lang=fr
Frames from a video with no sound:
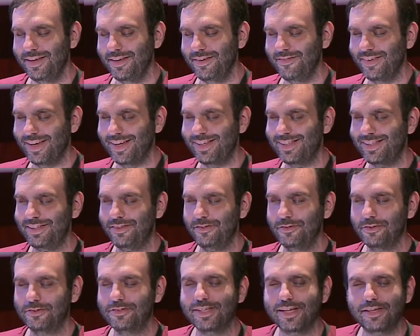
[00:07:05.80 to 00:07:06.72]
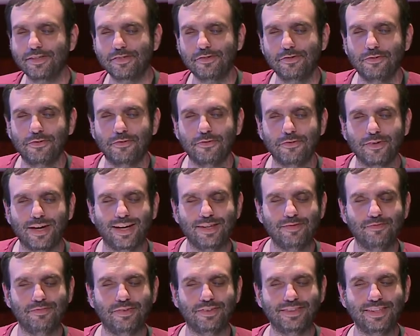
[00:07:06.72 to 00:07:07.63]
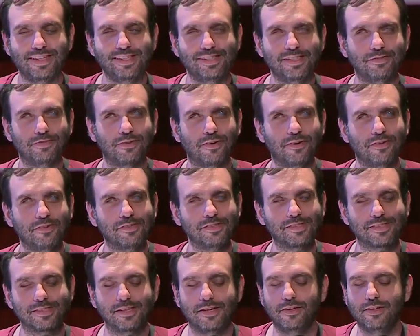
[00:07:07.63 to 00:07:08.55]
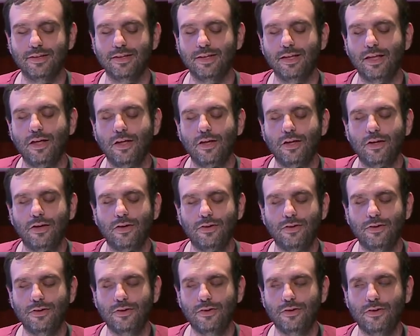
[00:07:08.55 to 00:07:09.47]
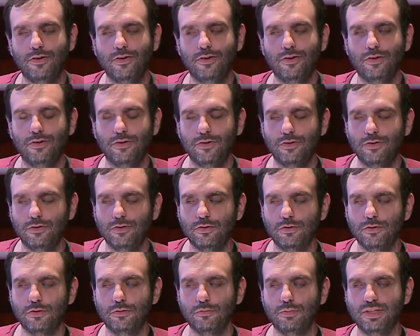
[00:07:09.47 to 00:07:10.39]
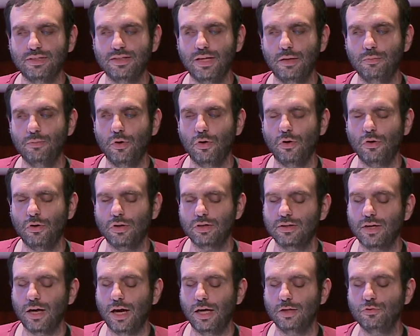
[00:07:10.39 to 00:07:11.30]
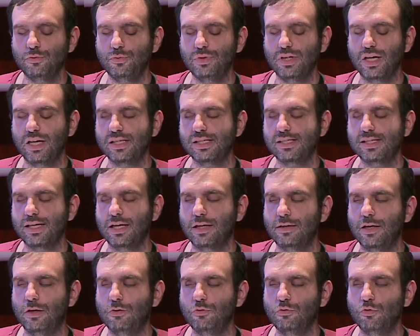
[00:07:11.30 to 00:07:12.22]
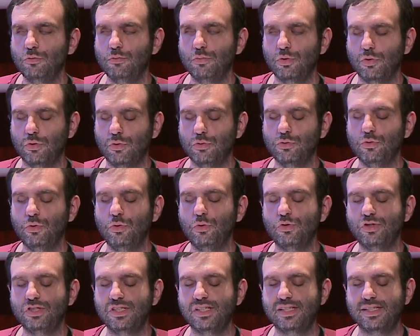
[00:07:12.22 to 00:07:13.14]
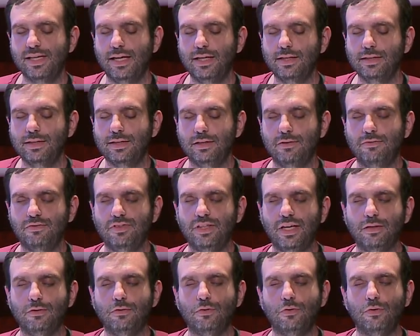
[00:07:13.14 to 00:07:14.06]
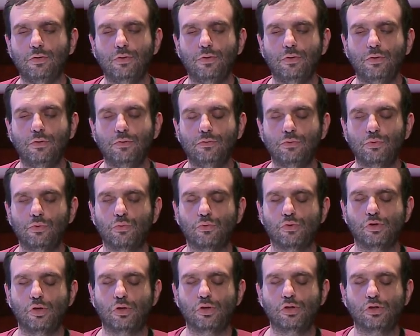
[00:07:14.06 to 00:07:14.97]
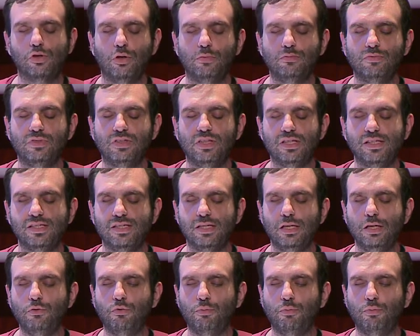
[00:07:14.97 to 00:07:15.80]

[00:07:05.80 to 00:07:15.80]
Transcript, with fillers: Merci. D'autres actions concrètes pour Daisy France euh, bah, D'abord, traduire un certain nombre de logiciels qui viennent euh, du consortium Daisy.